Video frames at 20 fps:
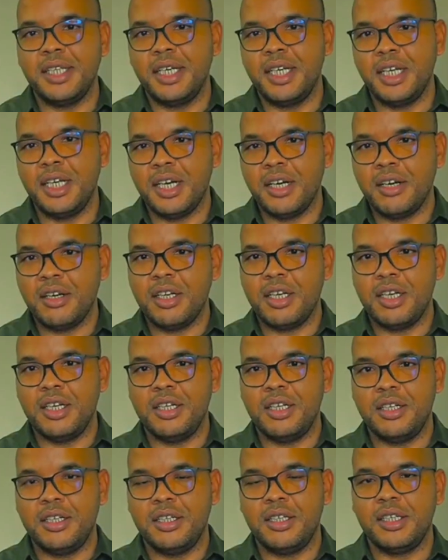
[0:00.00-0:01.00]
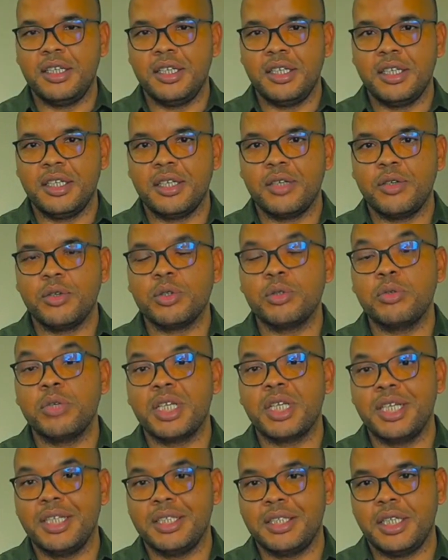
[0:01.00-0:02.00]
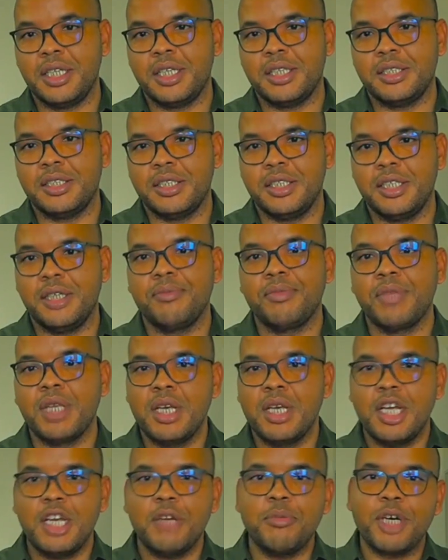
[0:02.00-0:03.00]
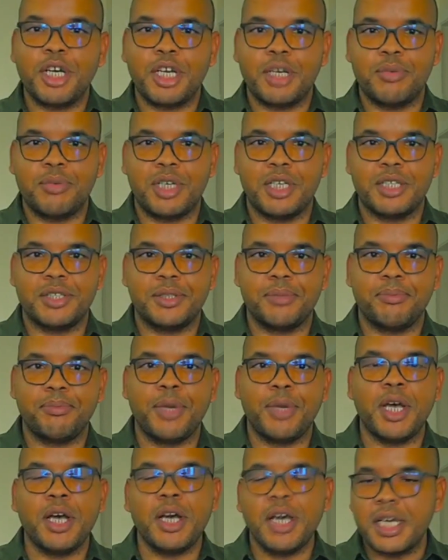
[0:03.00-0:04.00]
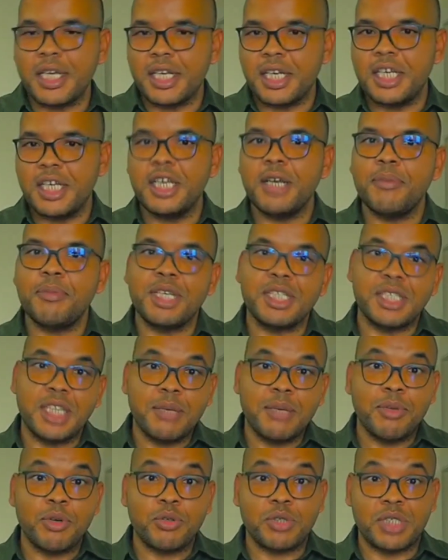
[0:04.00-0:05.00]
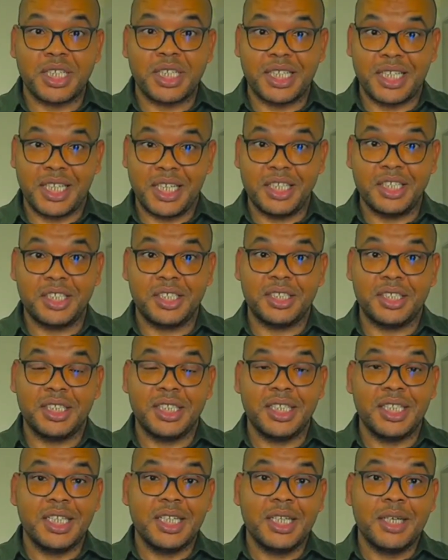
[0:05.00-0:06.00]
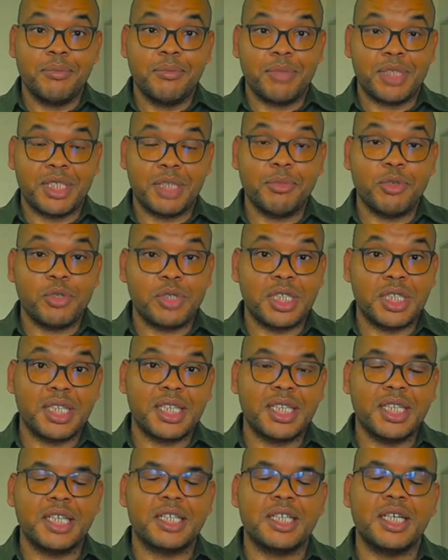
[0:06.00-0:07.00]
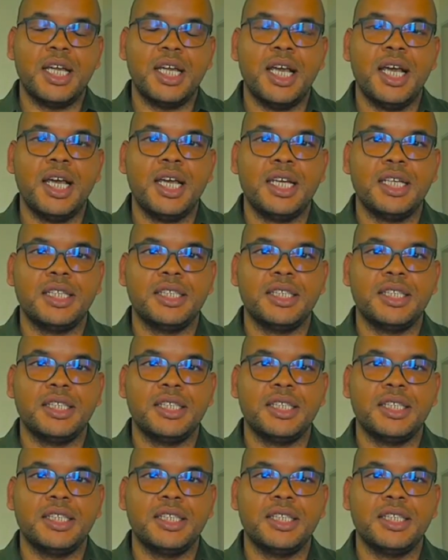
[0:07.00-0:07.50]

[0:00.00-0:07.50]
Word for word: على الخطوات الاحترازيه المغرب كان سباق هنايا مازال ما وصلناش مازال ما وصلناش الحاله